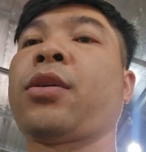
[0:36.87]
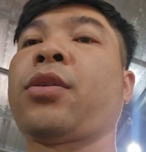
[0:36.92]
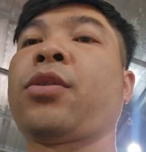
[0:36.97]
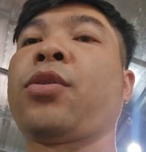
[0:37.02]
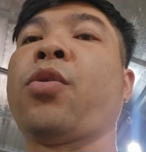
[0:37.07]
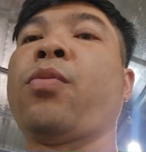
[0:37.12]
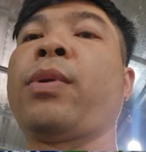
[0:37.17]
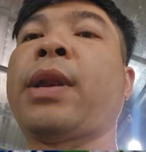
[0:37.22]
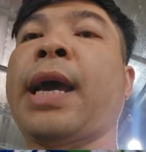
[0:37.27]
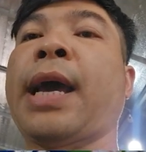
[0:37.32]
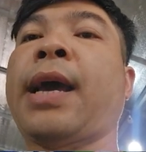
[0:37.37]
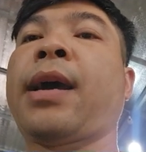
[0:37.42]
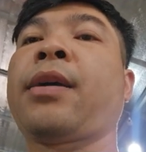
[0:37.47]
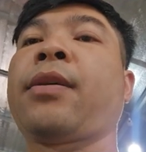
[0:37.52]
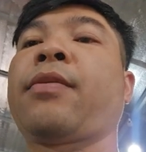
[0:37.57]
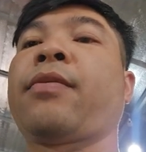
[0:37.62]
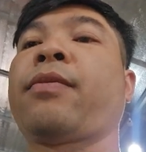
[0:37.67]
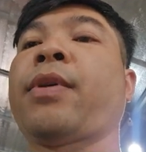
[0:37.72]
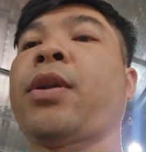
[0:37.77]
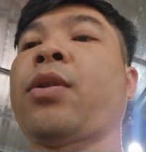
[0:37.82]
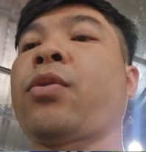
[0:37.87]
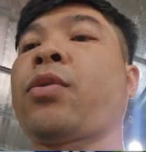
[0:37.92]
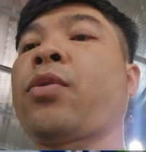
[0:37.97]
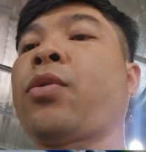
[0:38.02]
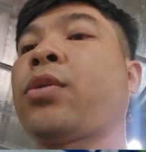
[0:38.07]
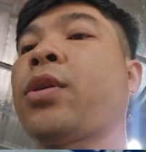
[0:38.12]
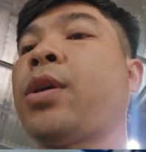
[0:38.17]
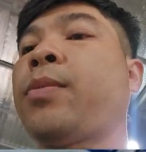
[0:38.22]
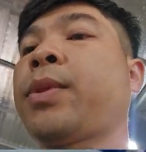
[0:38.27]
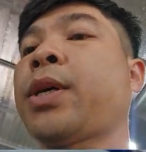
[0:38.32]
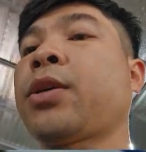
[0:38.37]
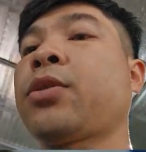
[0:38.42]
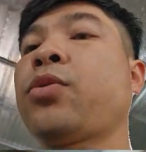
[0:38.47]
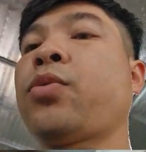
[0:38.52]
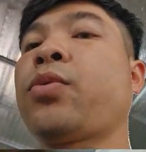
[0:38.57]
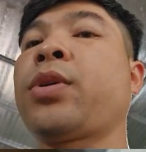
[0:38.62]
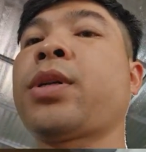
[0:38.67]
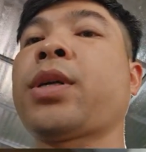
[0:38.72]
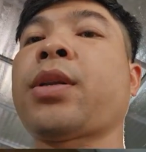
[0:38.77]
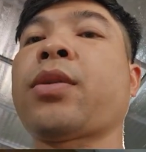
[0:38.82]
đốm lá, và nó có thêm tác
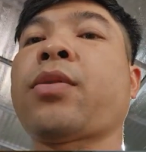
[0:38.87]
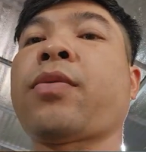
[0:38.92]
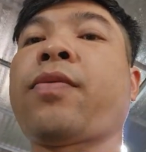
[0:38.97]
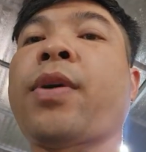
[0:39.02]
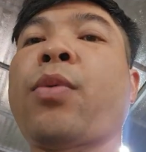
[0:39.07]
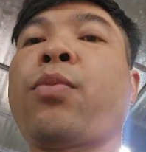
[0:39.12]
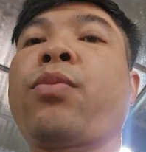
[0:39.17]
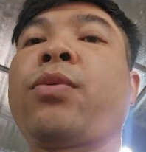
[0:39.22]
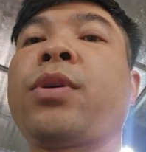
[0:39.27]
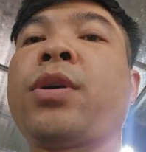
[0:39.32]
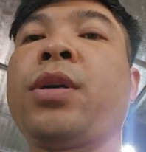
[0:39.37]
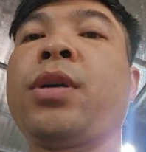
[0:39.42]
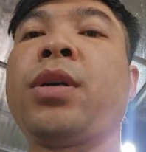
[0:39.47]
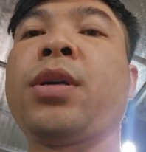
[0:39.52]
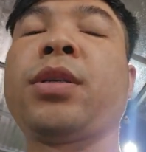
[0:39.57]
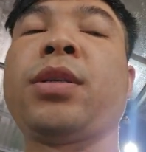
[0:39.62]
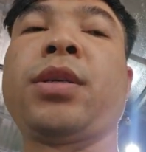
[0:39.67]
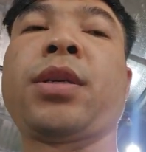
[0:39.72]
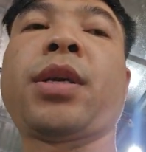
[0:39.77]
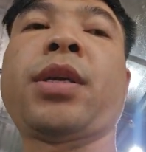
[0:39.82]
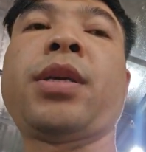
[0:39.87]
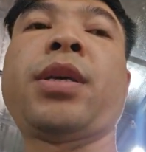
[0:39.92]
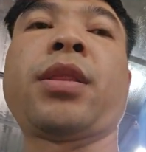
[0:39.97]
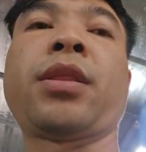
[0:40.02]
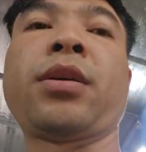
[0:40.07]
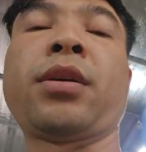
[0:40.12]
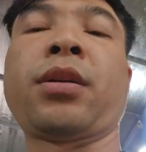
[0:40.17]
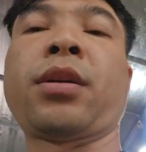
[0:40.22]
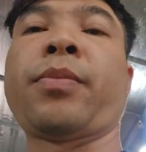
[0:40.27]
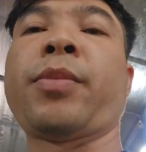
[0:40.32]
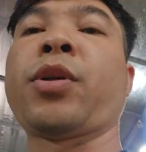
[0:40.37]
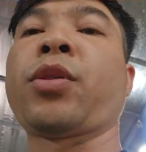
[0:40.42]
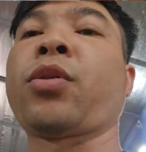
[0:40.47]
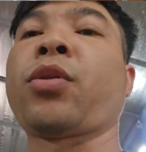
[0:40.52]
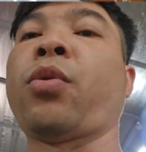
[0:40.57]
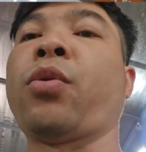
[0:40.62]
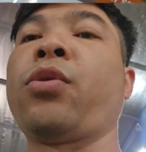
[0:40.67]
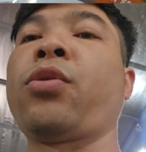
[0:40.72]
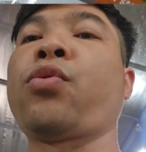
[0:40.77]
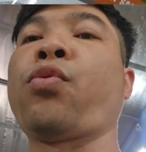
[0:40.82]
dụng như là nó phòng ngừa những cái hiện tượng là bị
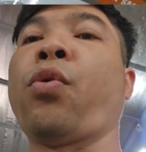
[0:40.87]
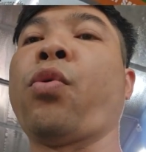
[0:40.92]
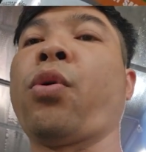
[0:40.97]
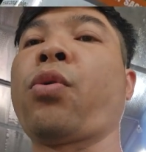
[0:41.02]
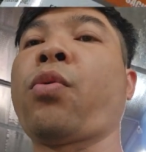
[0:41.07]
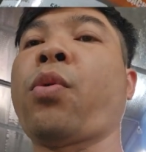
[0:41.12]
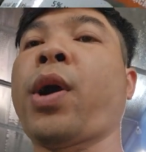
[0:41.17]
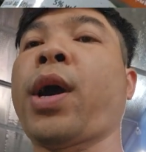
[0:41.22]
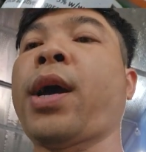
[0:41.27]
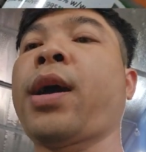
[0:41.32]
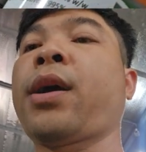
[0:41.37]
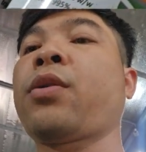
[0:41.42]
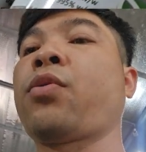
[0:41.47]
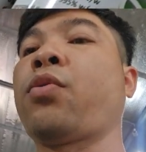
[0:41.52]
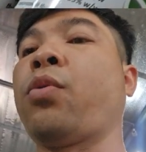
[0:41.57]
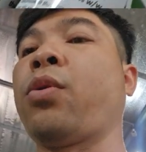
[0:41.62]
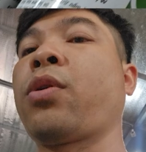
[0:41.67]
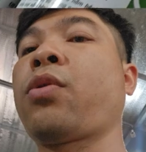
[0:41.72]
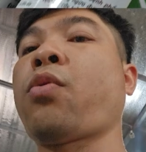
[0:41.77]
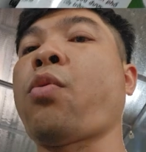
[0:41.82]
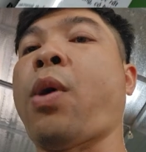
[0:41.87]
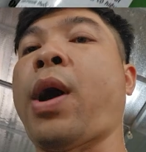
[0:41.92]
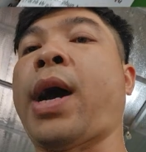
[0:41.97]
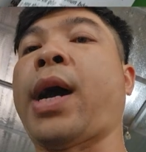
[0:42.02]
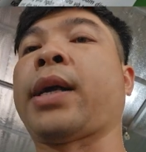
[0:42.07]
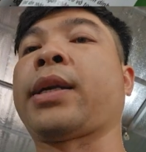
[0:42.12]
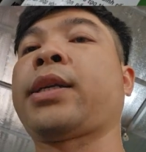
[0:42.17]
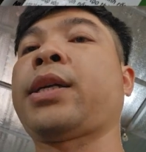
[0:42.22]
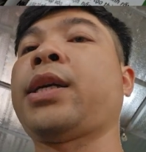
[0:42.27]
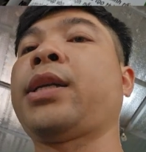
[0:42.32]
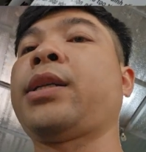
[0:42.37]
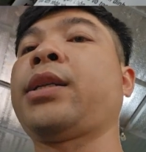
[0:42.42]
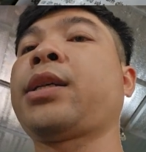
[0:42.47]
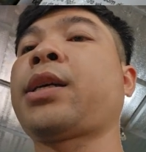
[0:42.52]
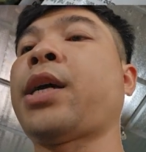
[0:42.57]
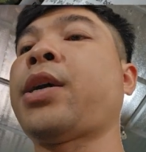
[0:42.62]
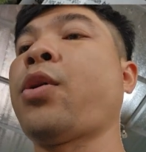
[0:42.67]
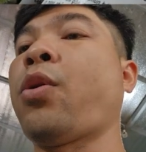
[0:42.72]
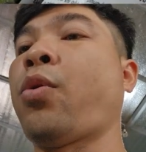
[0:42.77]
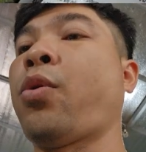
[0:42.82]
thối cuống hoa, cuống quả trên
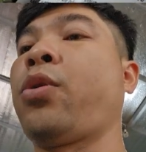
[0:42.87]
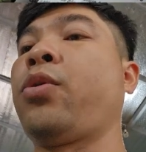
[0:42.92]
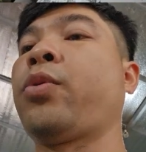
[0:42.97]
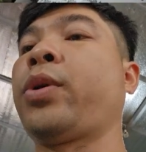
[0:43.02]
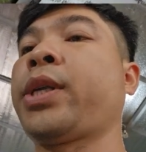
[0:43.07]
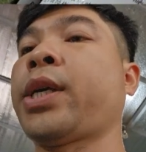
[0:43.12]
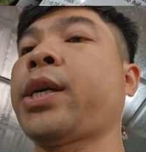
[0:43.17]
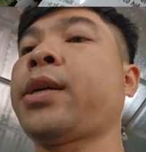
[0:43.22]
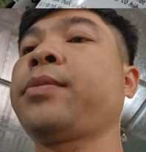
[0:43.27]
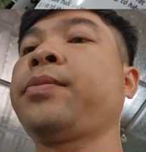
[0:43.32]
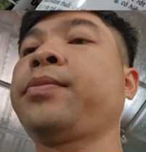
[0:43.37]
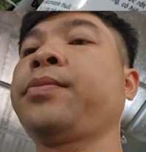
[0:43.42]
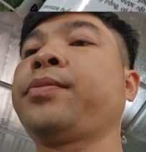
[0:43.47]
cây hồi luôn nhé.